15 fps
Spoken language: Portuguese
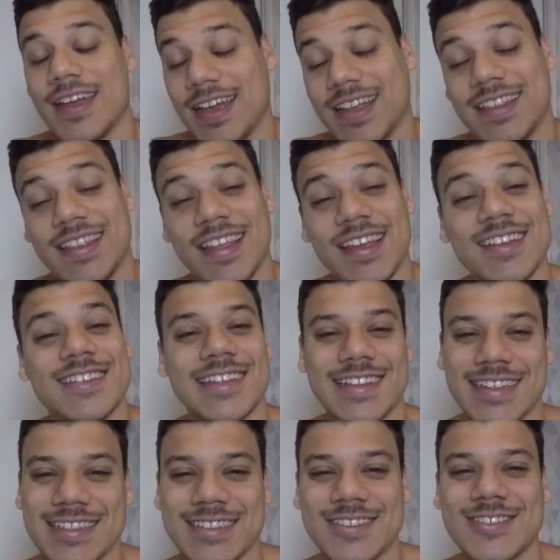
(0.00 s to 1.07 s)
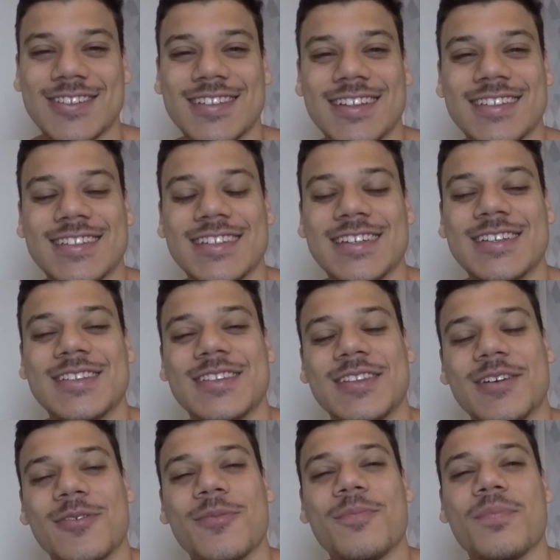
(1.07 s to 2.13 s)
É tensa, é tensa acordar cedo,
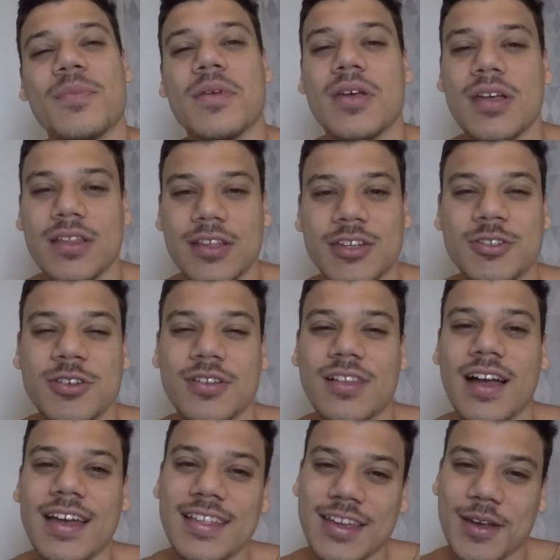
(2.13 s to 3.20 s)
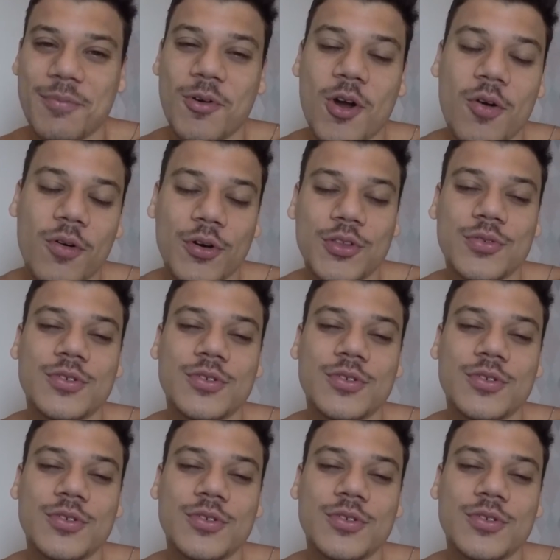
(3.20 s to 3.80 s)
então deixa eu ir lá e daqui a pouco eu volto com